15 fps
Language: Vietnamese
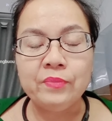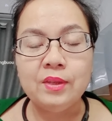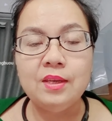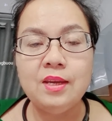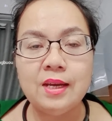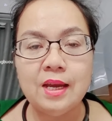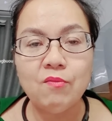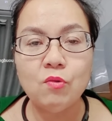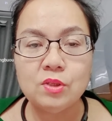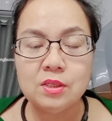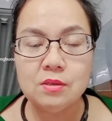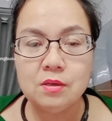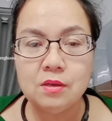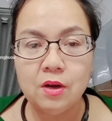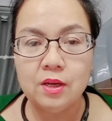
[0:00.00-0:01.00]
di căn vô
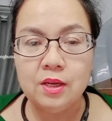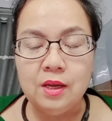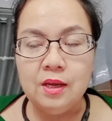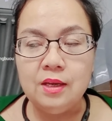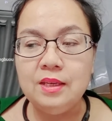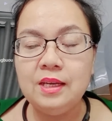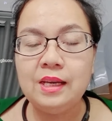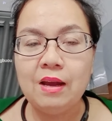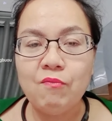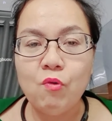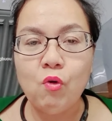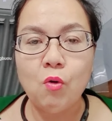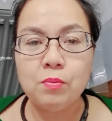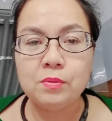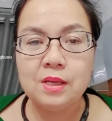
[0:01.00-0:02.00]
xương rồi di căn vô
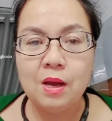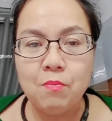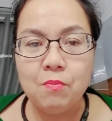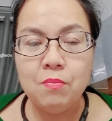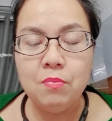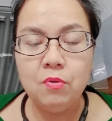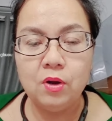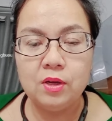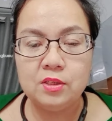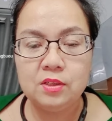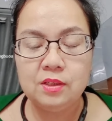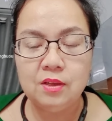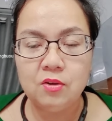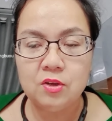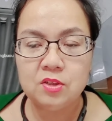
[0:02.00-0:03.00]
cột sống rồi
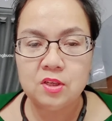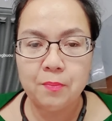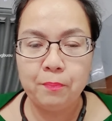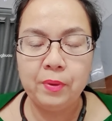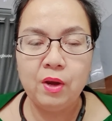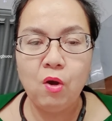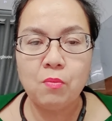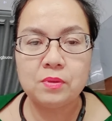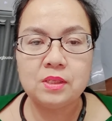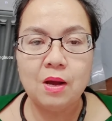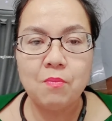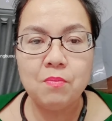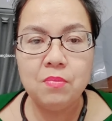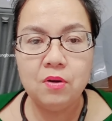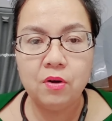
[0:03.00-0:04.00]
rồi sụp cái cột
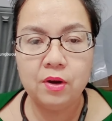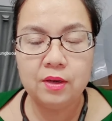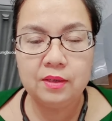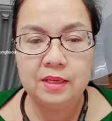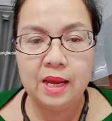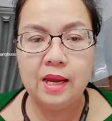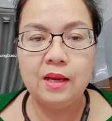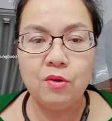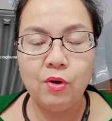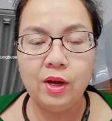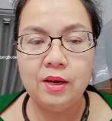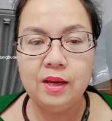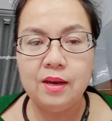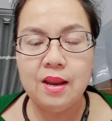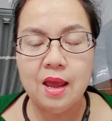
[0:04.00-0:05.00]
sống rồi chèn vô cái
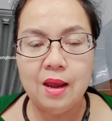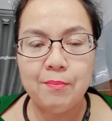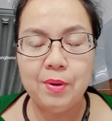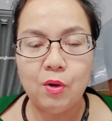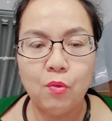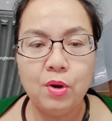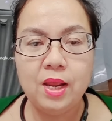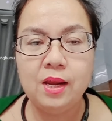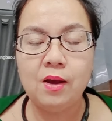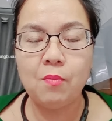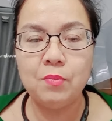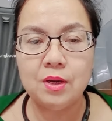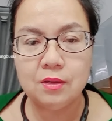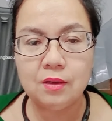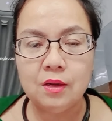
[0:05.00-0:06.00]
đĩa đệm là cổ đi
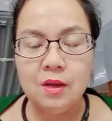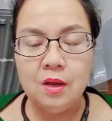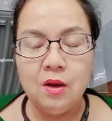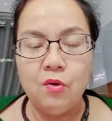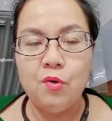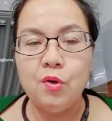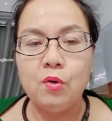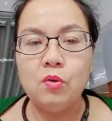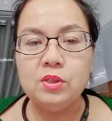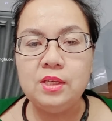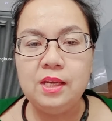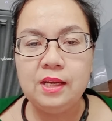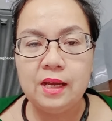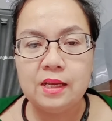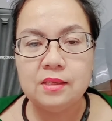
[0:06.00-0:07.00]
không được được có
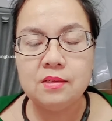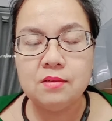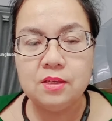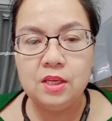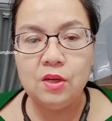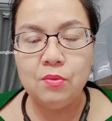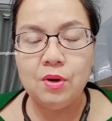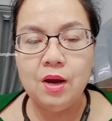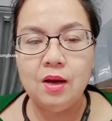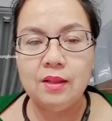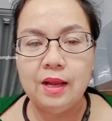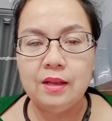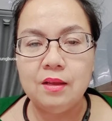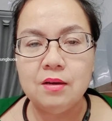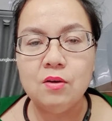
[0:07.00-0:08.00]
di căn xương nhiều nơi
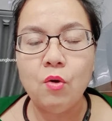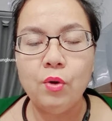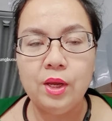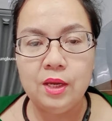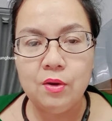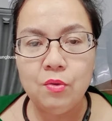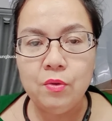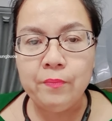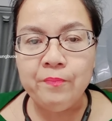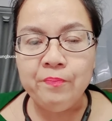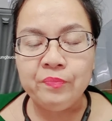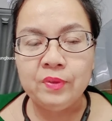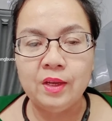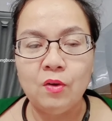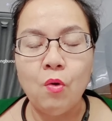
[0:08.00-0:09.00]
thành thử cổ yếu
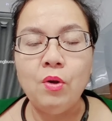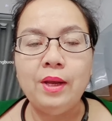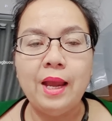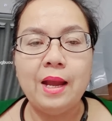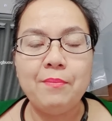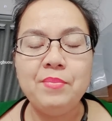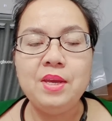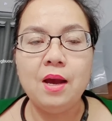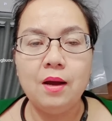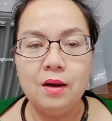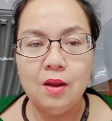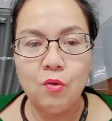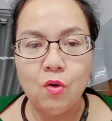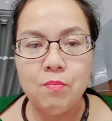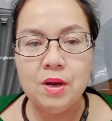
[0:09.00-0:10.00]
cổ cảm nhận
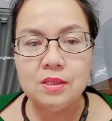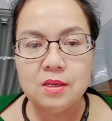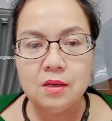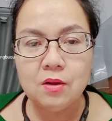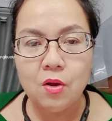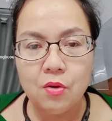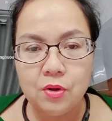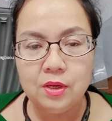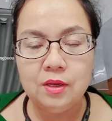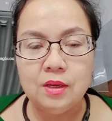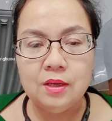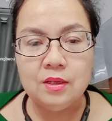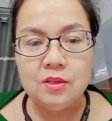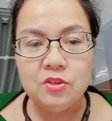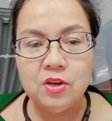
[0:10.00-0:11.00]
là cổ mất sức thôi
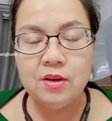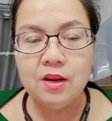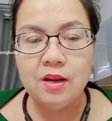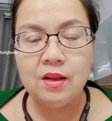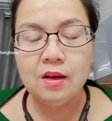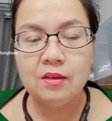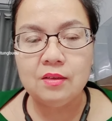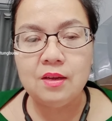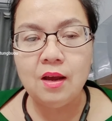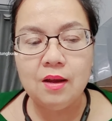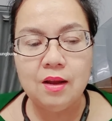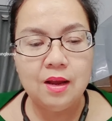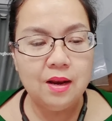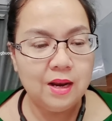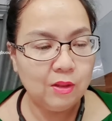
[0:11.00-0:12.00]
cho nên thực chất
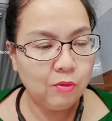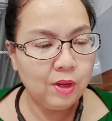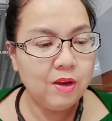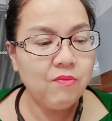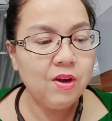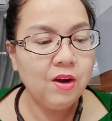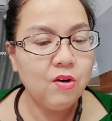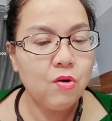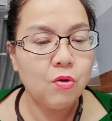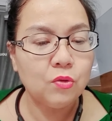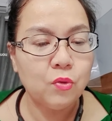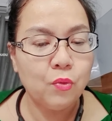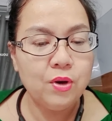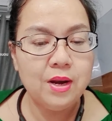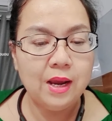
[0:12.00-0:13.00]
á, là tôi thấy với cái độ
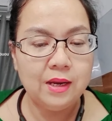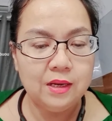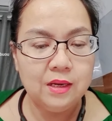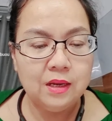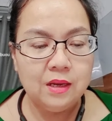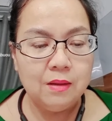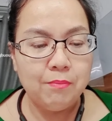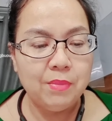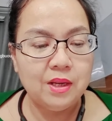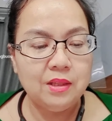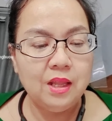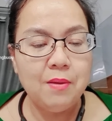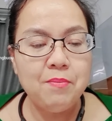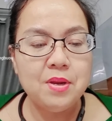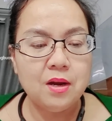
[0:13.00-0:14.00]
tuổi này mà
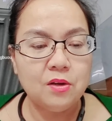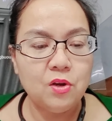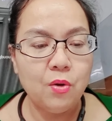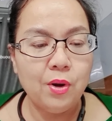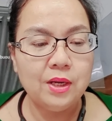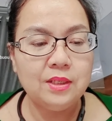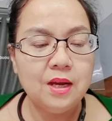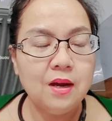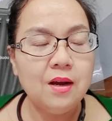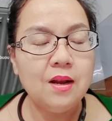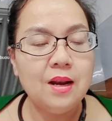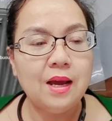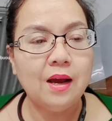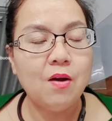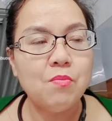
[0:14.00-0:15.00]
tiếp nhận vô hóa chất á,
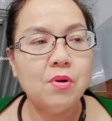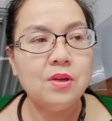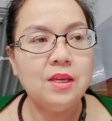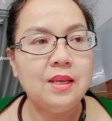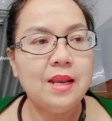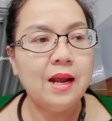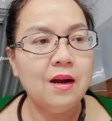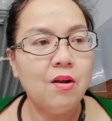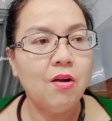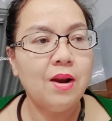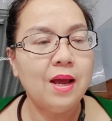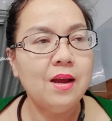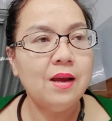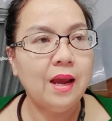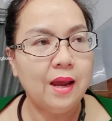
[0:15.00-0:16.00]
là không có gì đáng lo
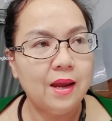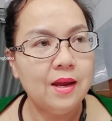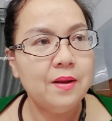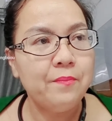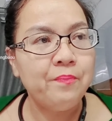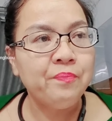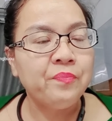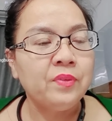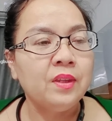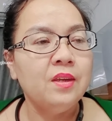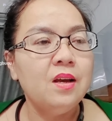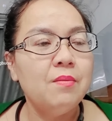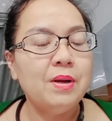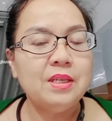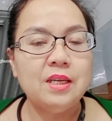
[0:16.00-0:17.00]
lắng cả
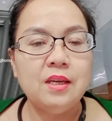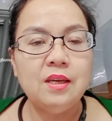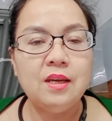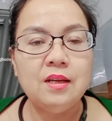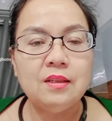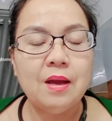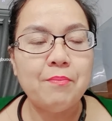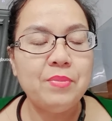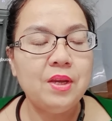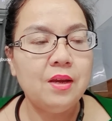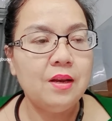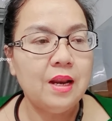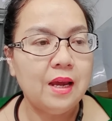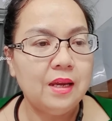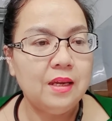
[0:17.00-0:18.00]
nhưng mà chị yên tâm như
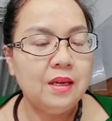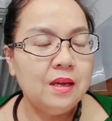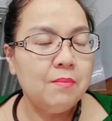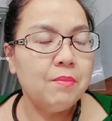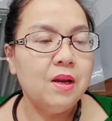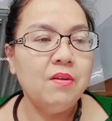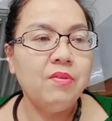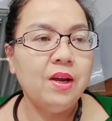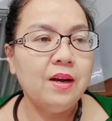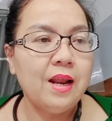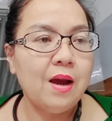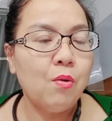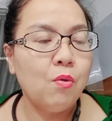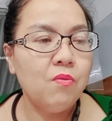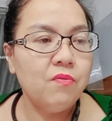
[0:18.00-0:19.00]
thế này bệnh viện
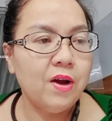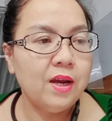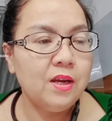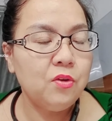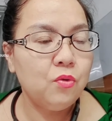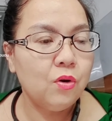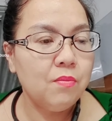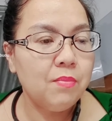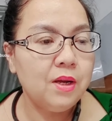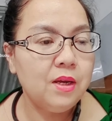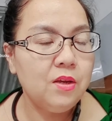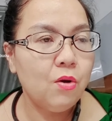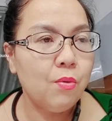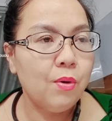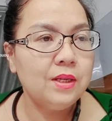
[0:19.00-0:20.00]
nào cũng vậy chuẩn bị
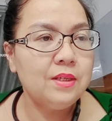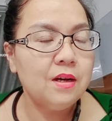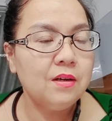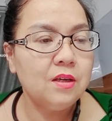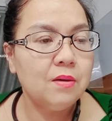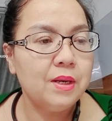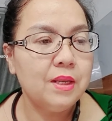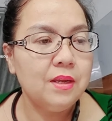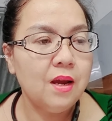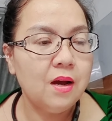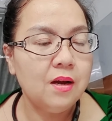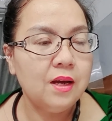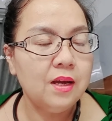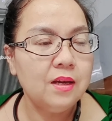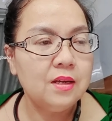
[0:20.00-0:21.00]
vô hóa chất cho bệnh
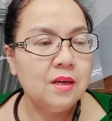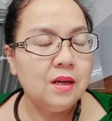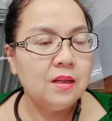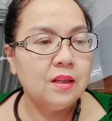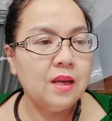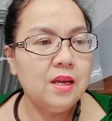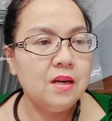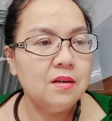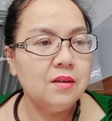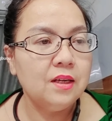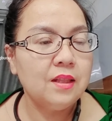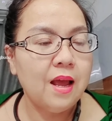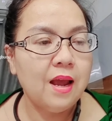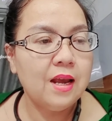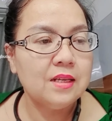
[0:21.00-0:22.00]
nhân á thì người
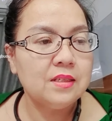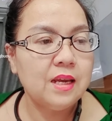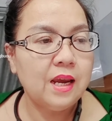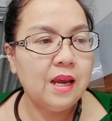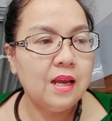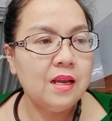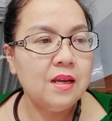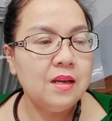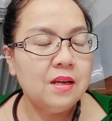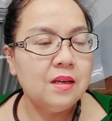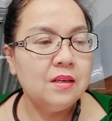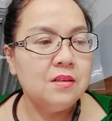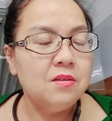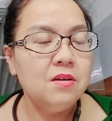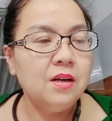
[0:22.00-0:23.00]
ta sẽ
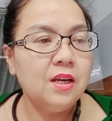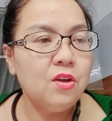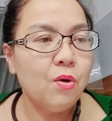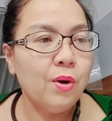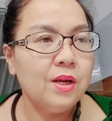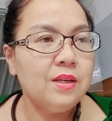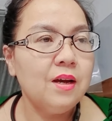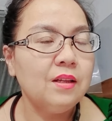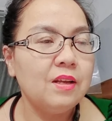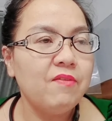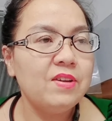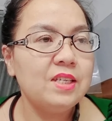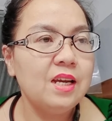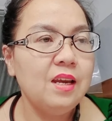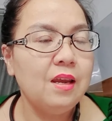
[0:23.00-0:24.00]
trước khi vô hóa chất ta
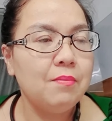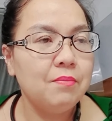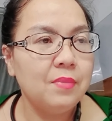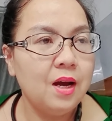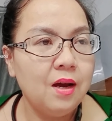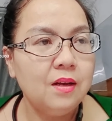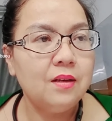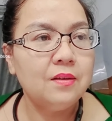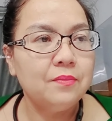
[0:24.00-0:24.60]
phải xét nghiệm hết